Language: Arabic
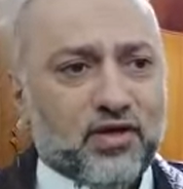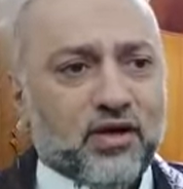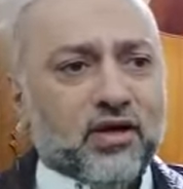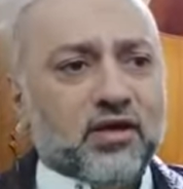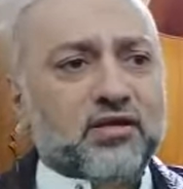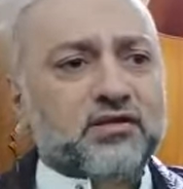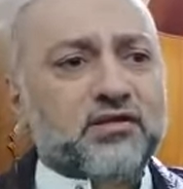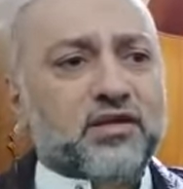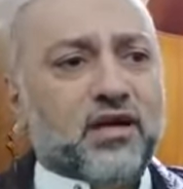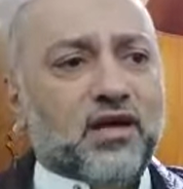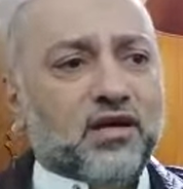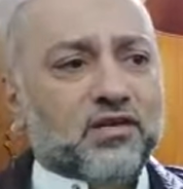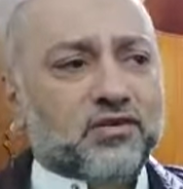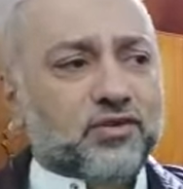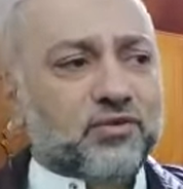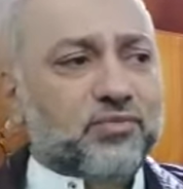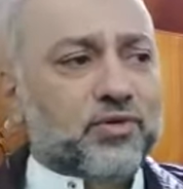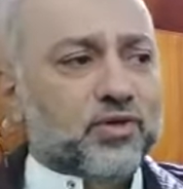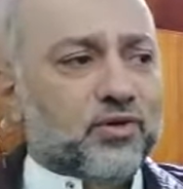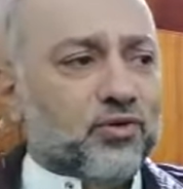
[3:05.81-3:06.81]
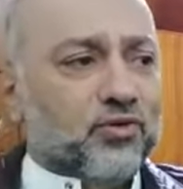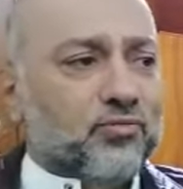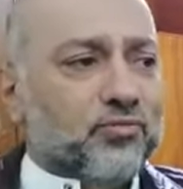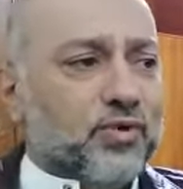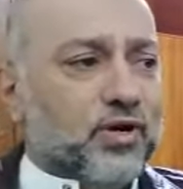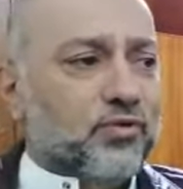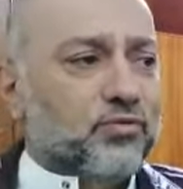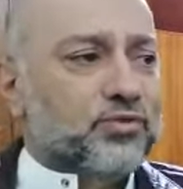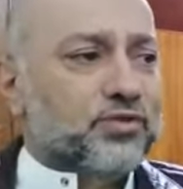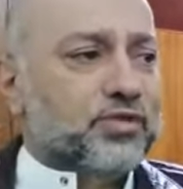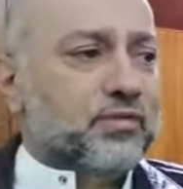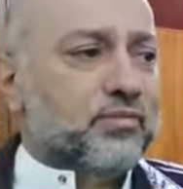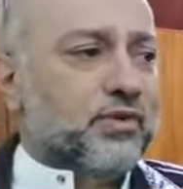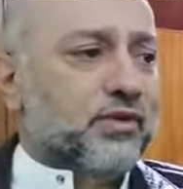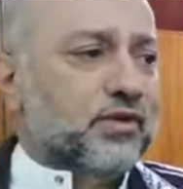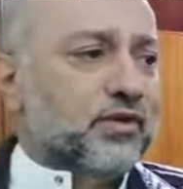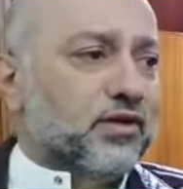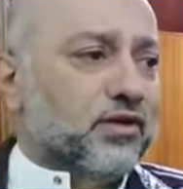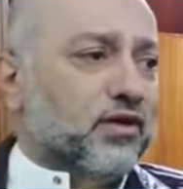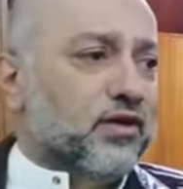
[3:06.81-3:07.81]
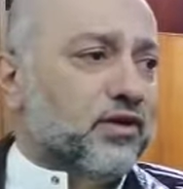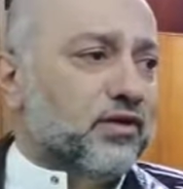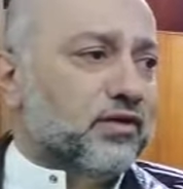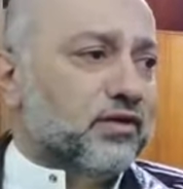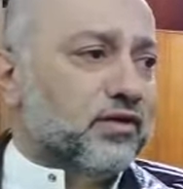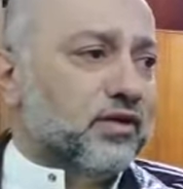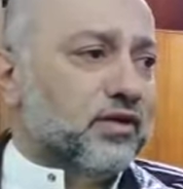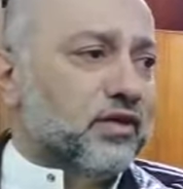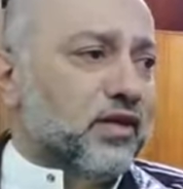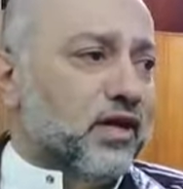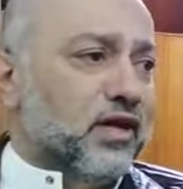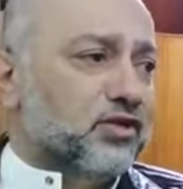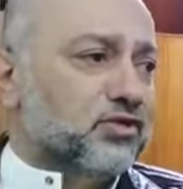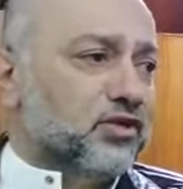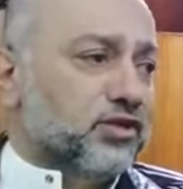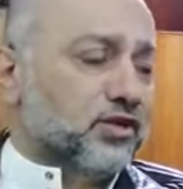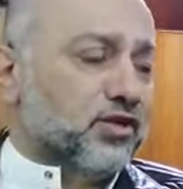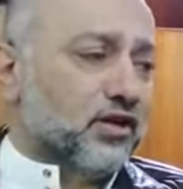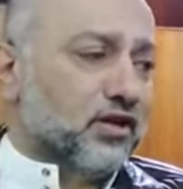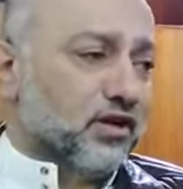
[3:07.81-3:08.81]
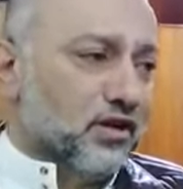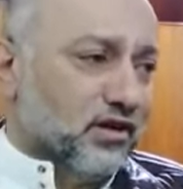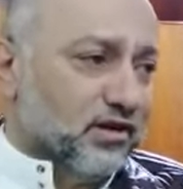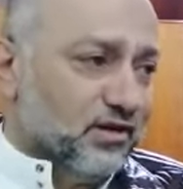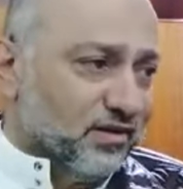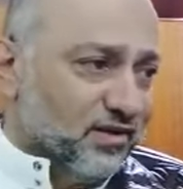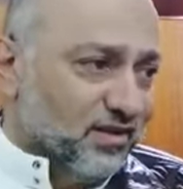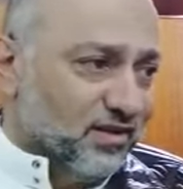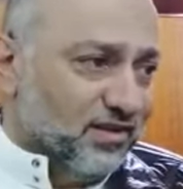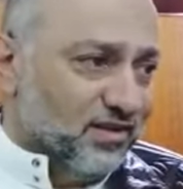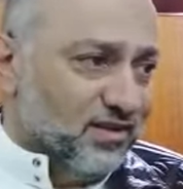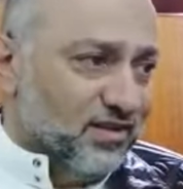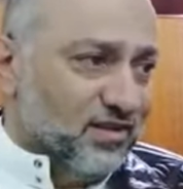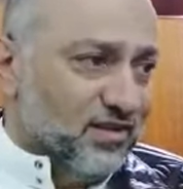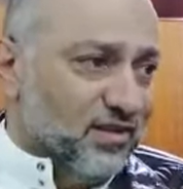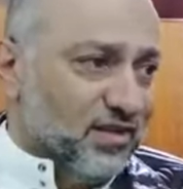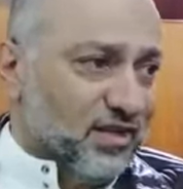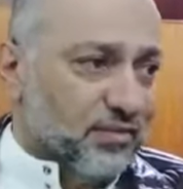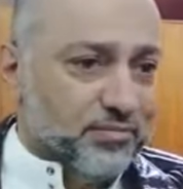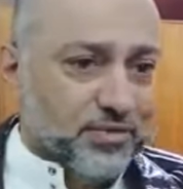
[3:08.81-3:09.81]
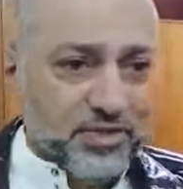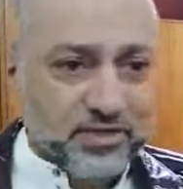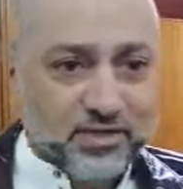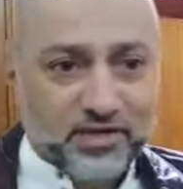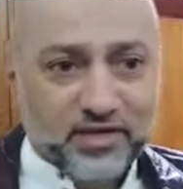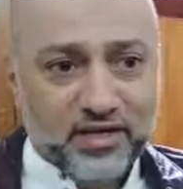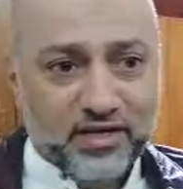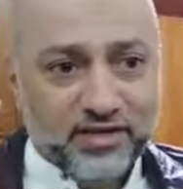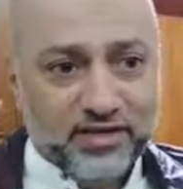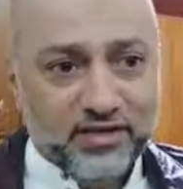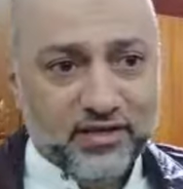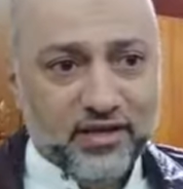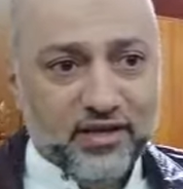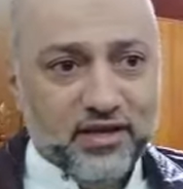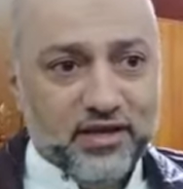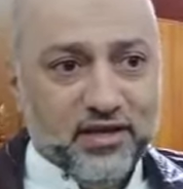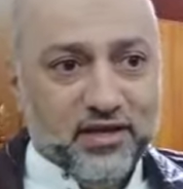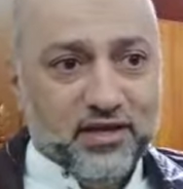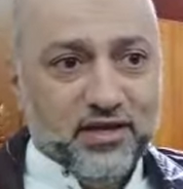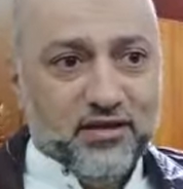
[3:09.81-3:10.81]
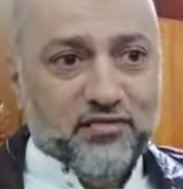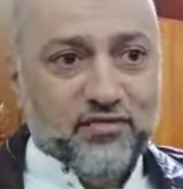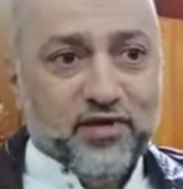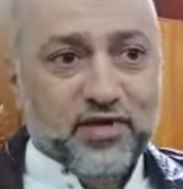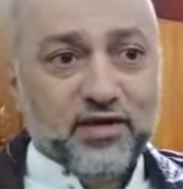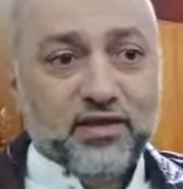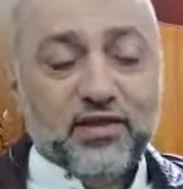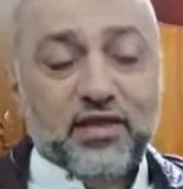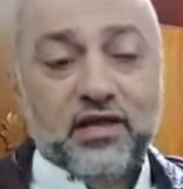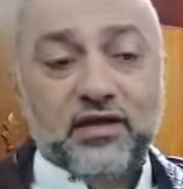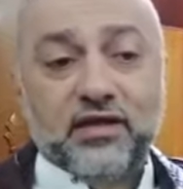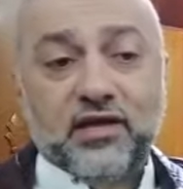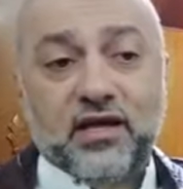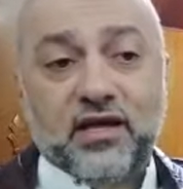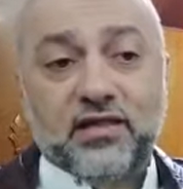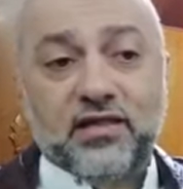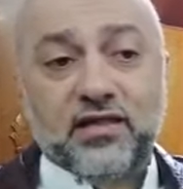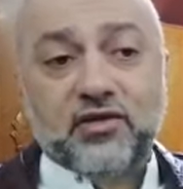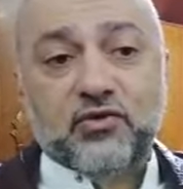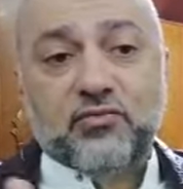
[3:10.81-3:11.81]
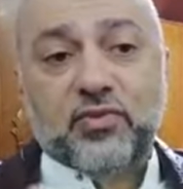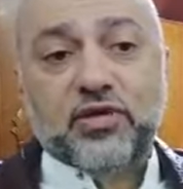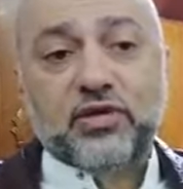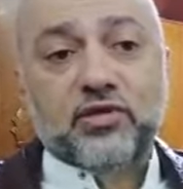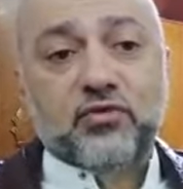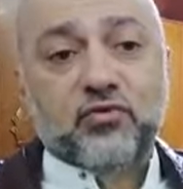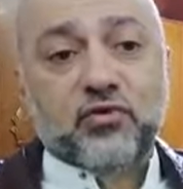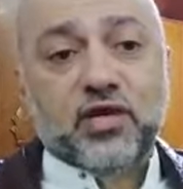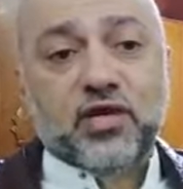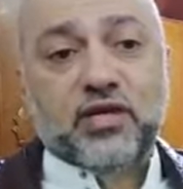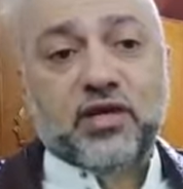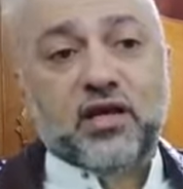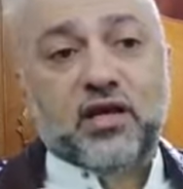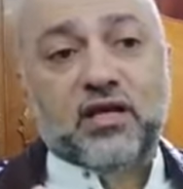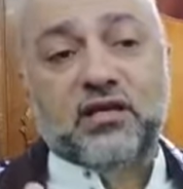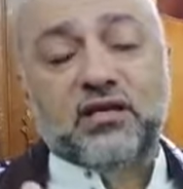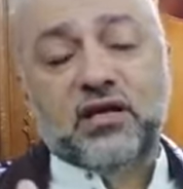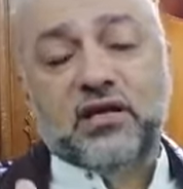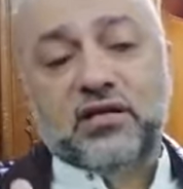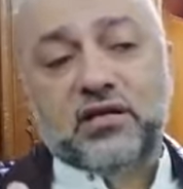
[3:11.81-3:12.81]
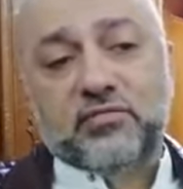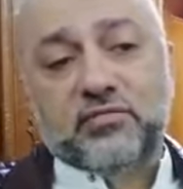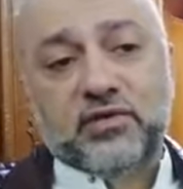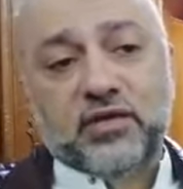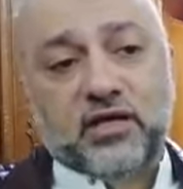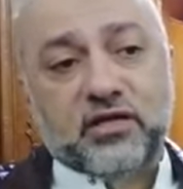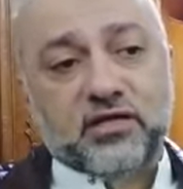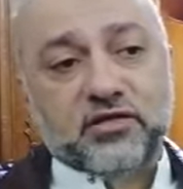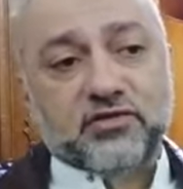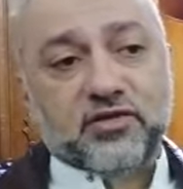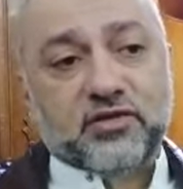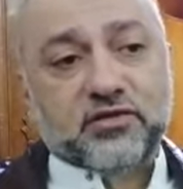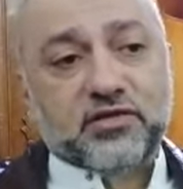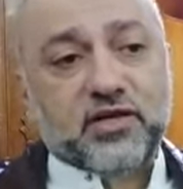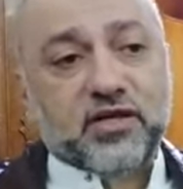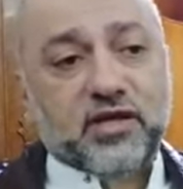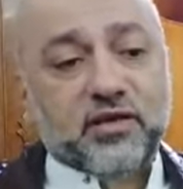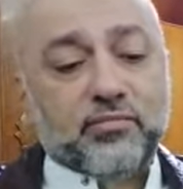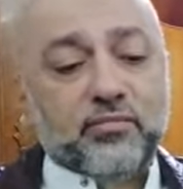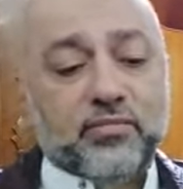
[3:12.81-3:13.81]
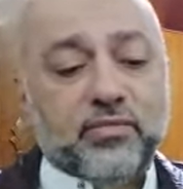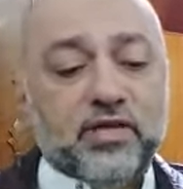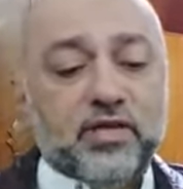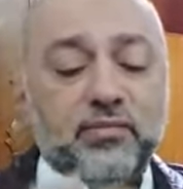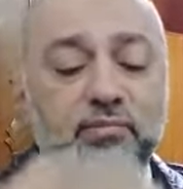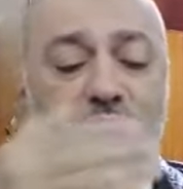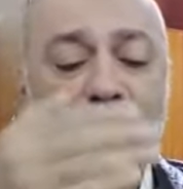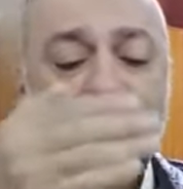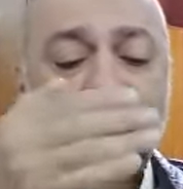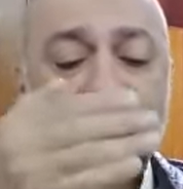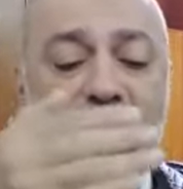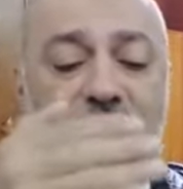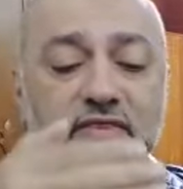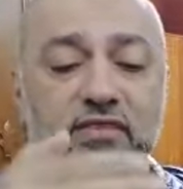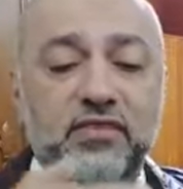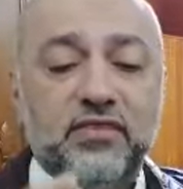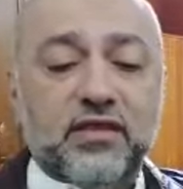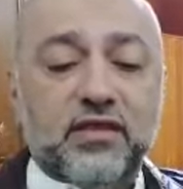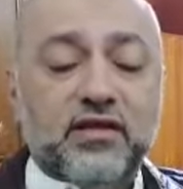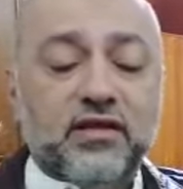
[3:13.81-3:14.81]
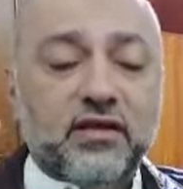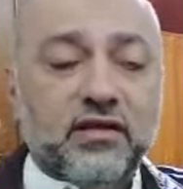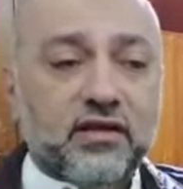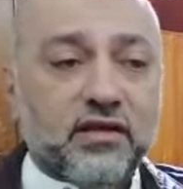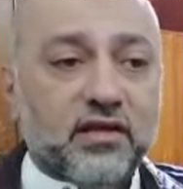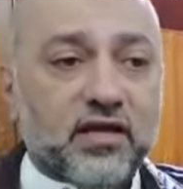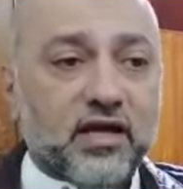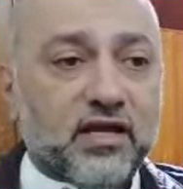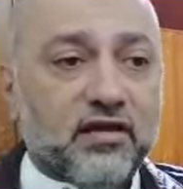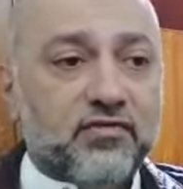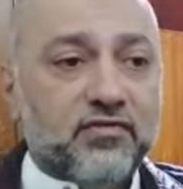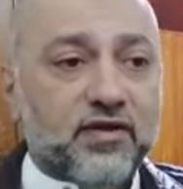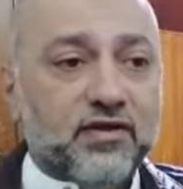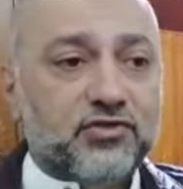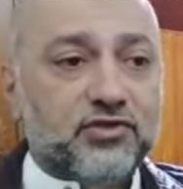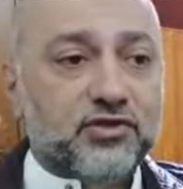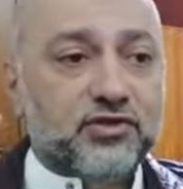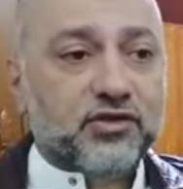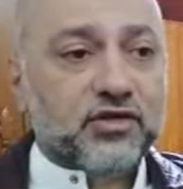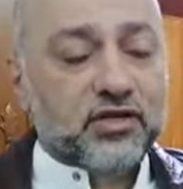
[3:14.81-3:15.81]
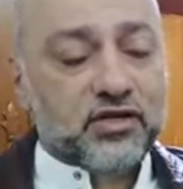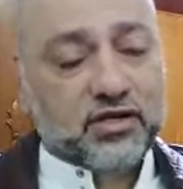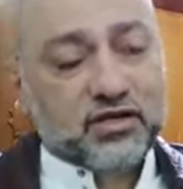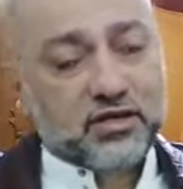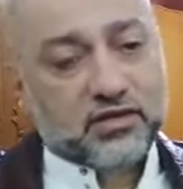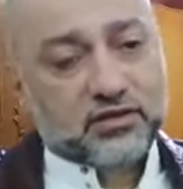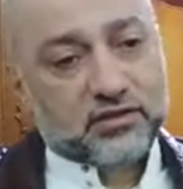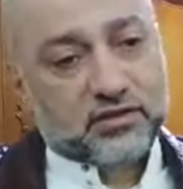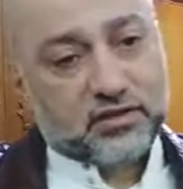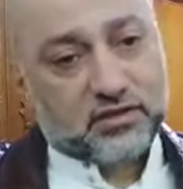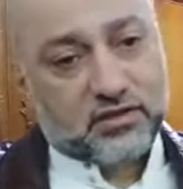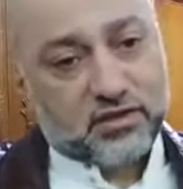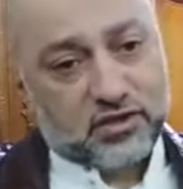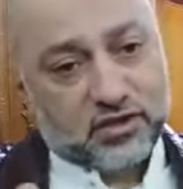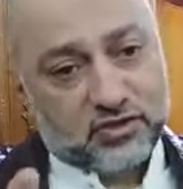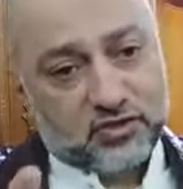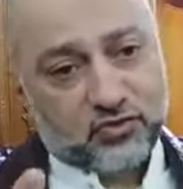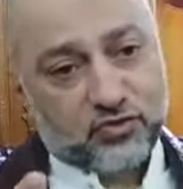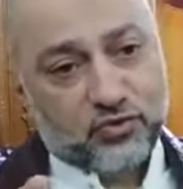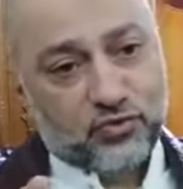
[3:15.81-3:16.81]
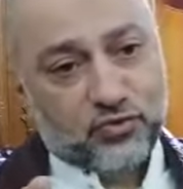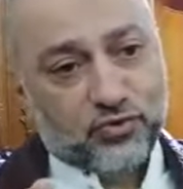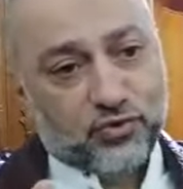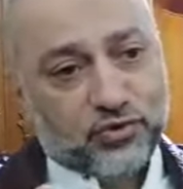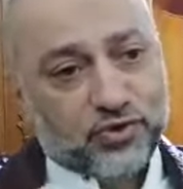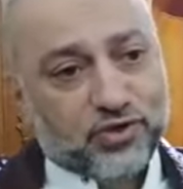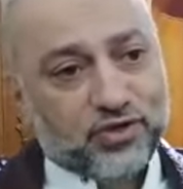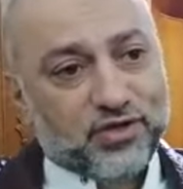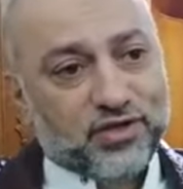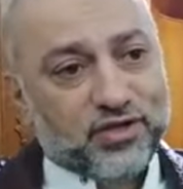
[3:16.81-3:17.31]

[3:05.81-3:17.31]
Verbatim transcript: أقصى حد بياخذ معه سبع دقائق إلى عشر دقائق خمسين آية فلذلك هذا يبين لنا أن النبي عليه الصلاة والسلام لما أذن الفجر ترك السحور